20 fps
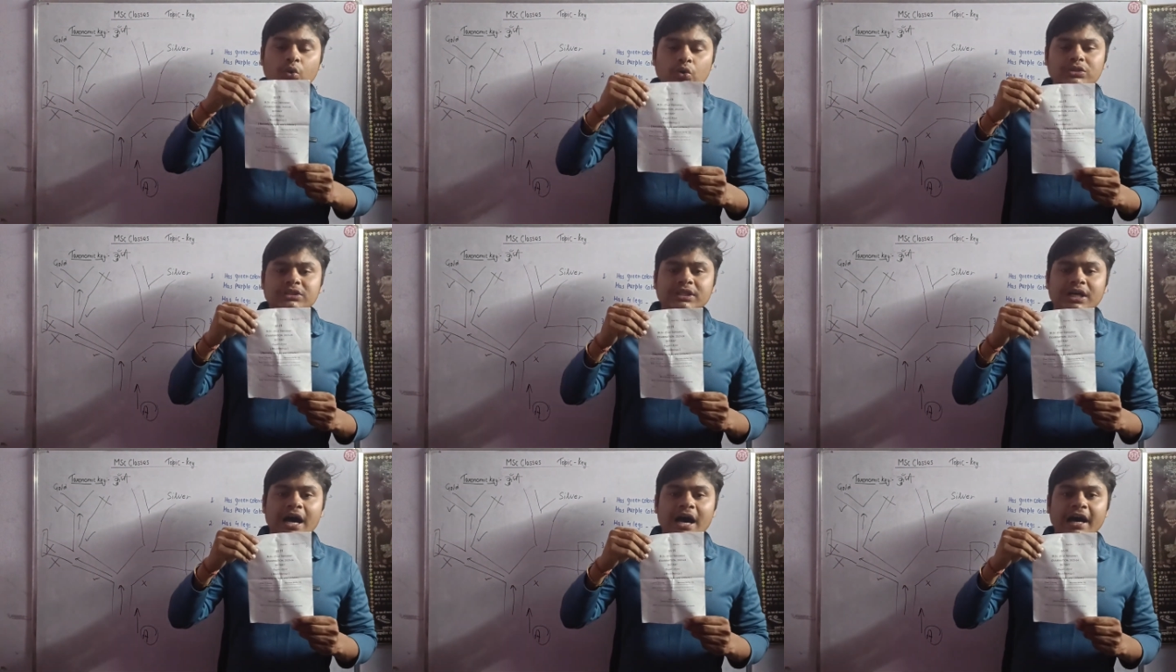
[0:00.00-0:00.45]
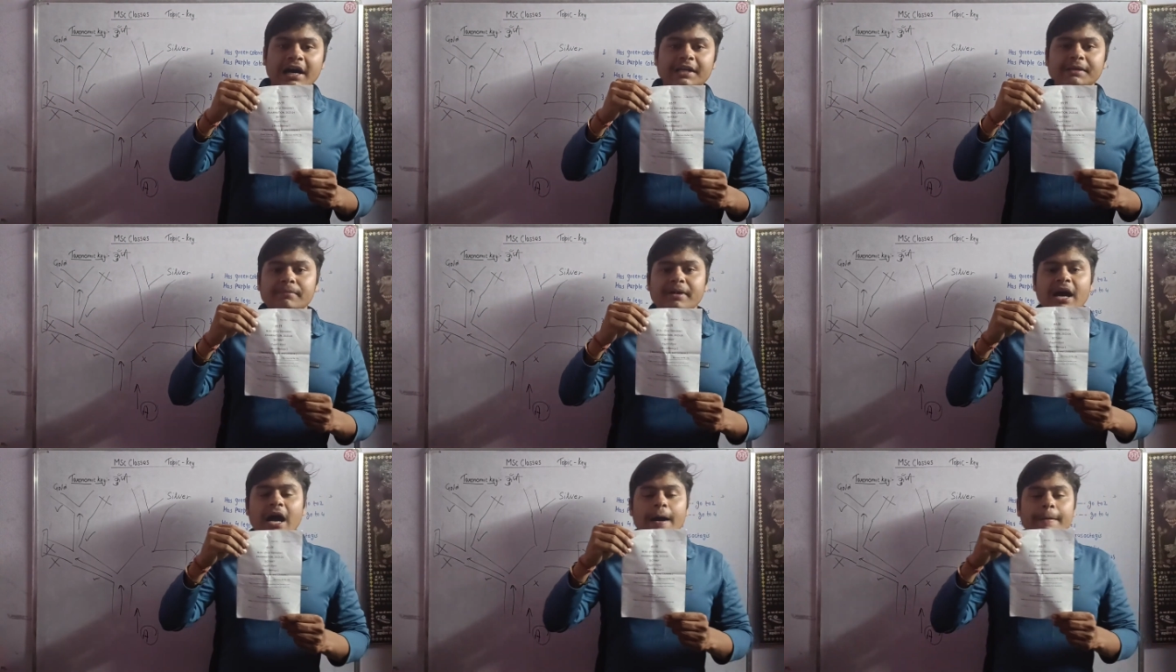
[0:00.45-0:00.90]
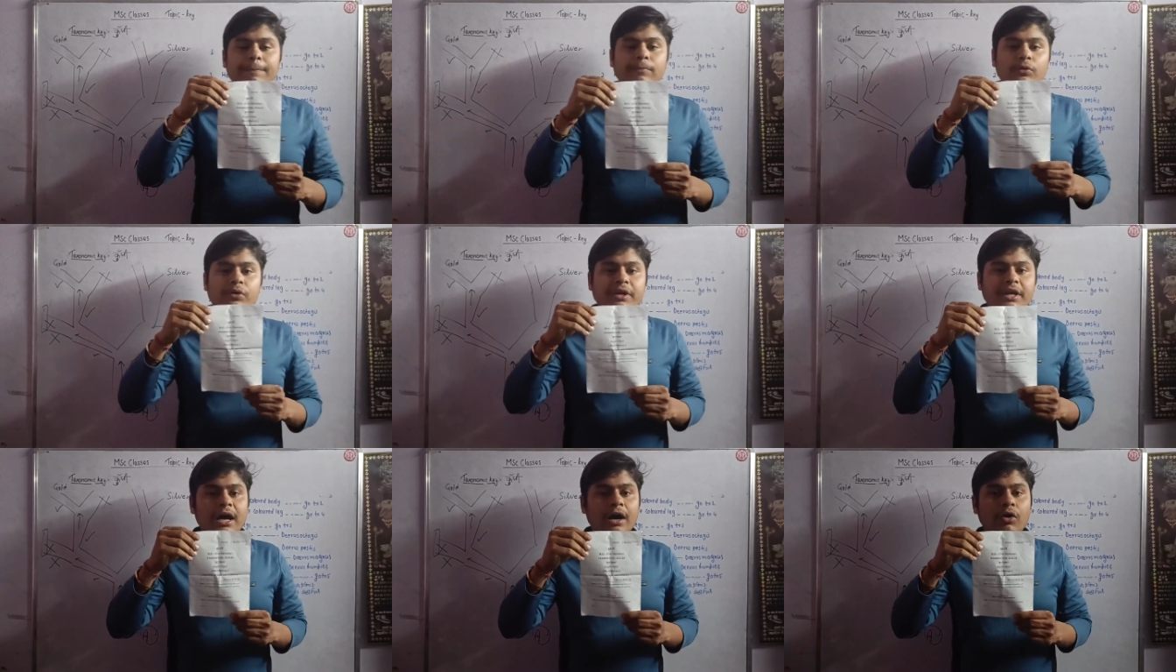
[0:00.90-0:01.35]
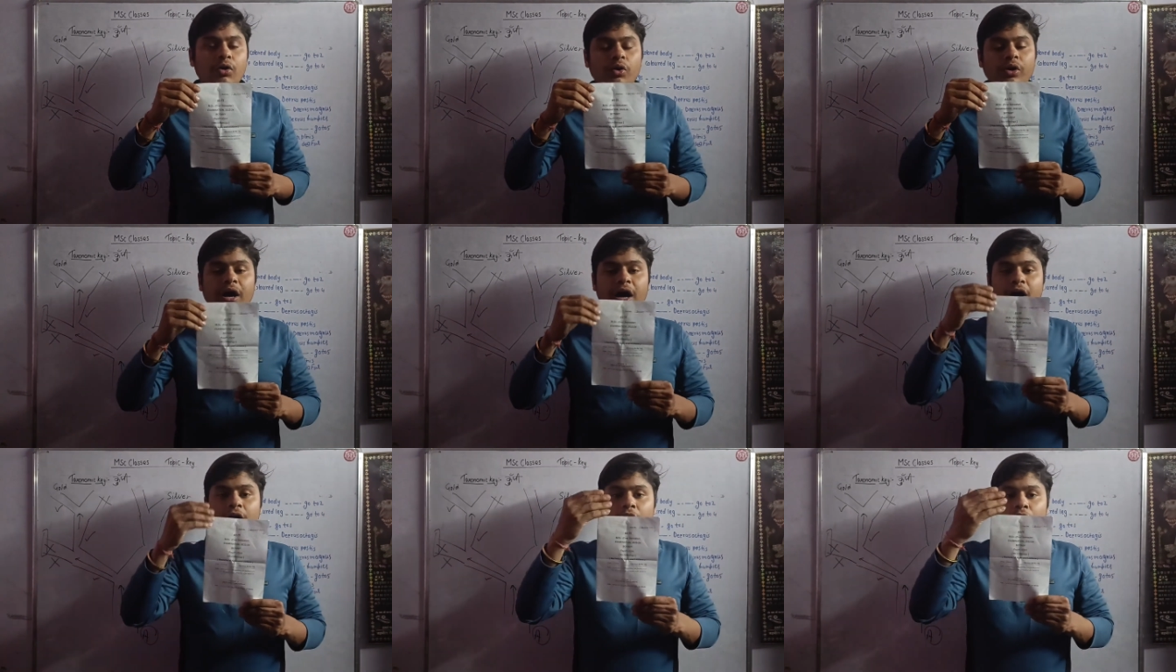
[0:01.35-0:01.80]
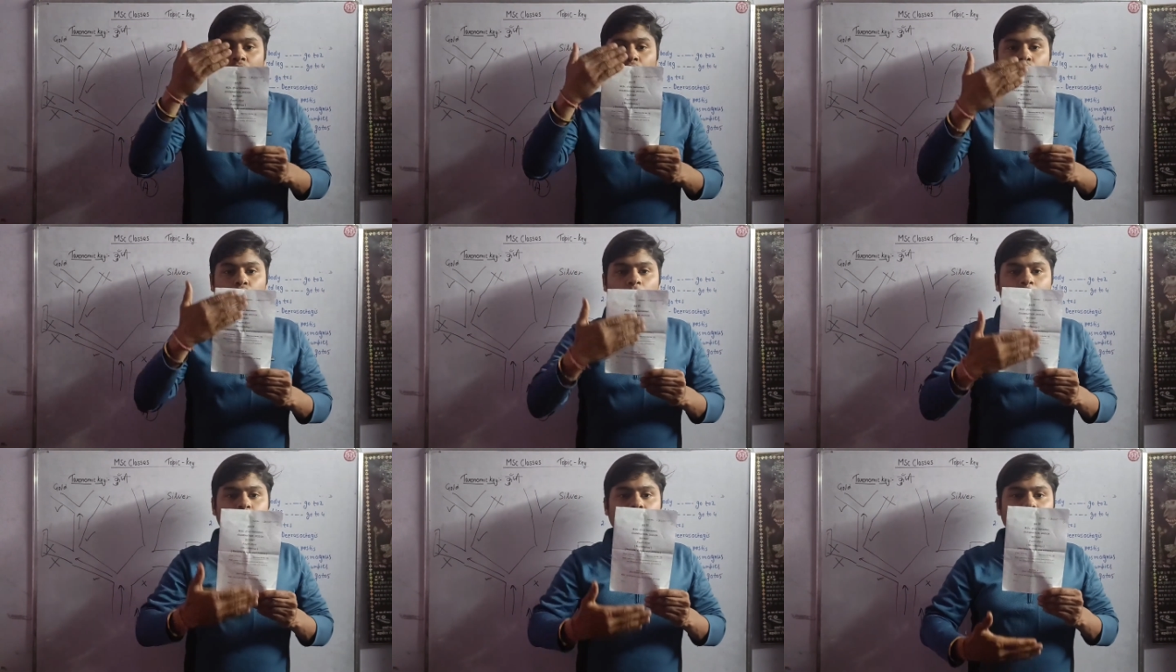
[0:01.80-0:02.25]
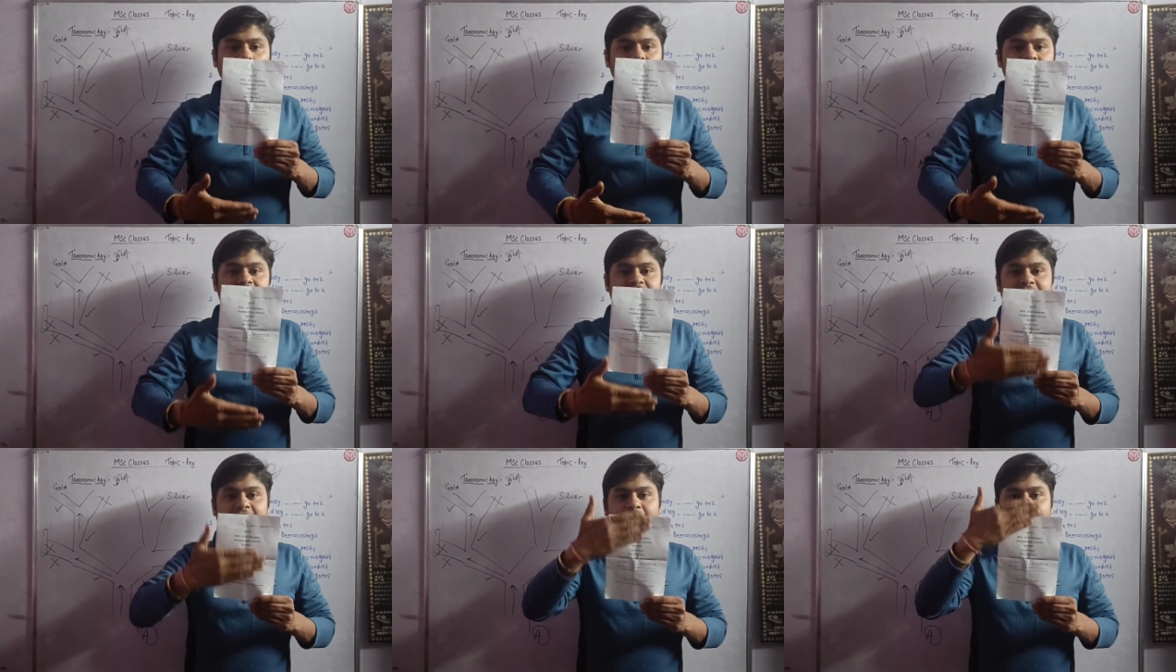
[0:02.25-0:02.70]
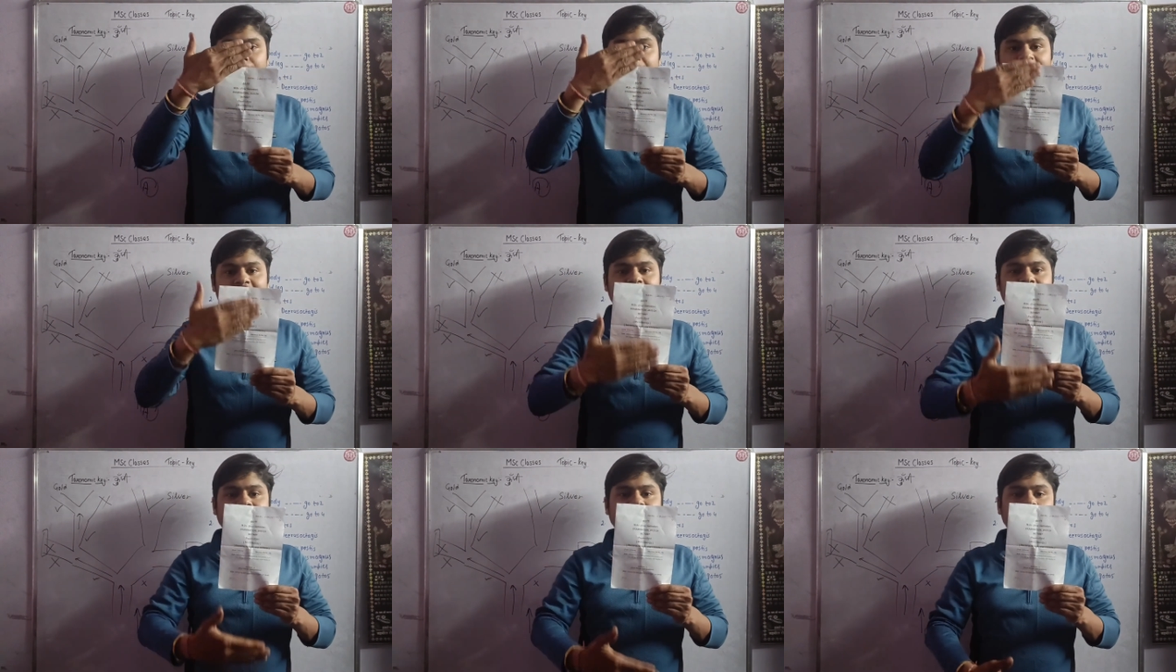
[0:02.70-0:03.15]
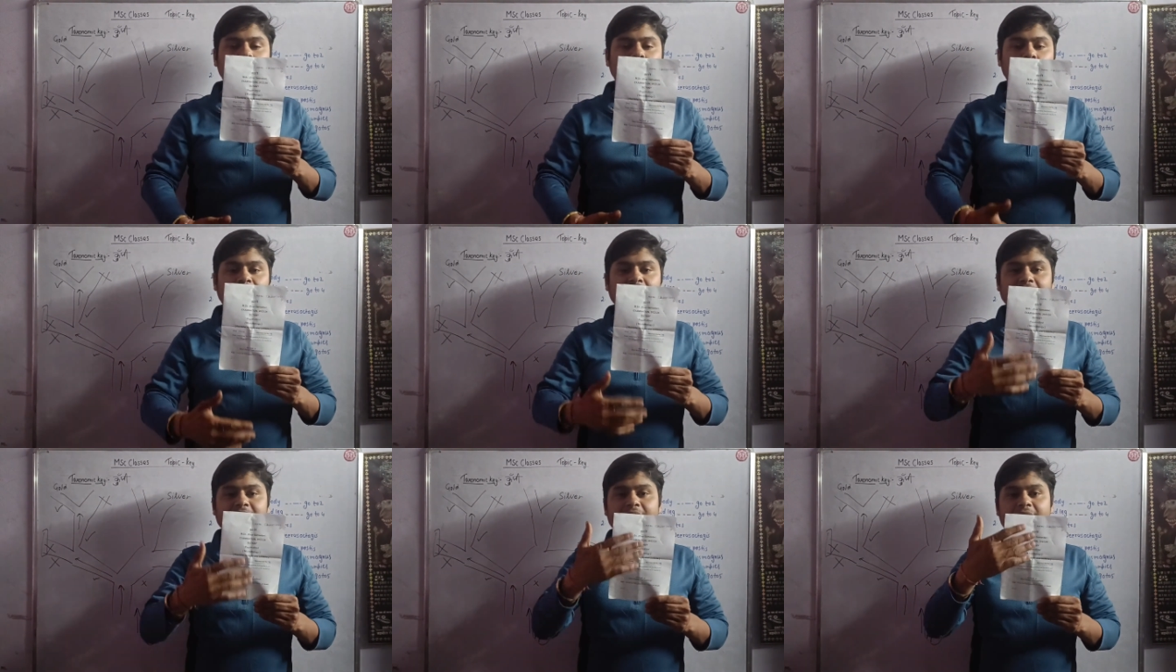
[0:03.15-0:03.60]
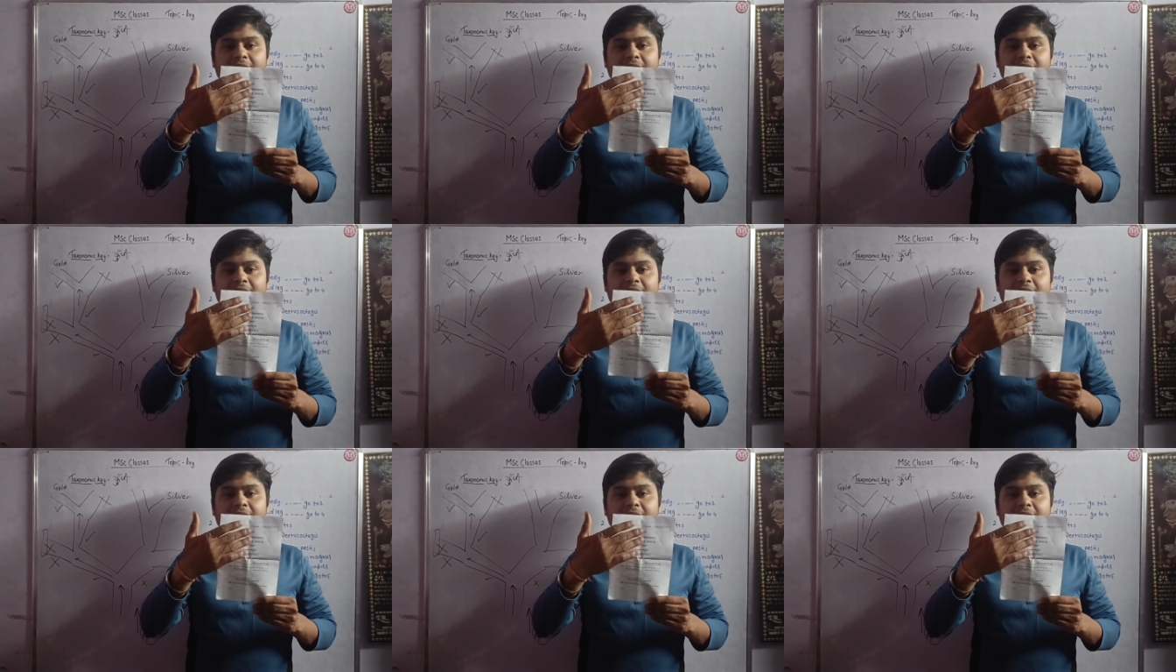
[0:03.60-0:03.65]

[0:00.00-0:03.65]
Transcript: उस कागज में आपको क्या होगा ग्रुप ऑफ स्टेटमेंट लिखे होंगे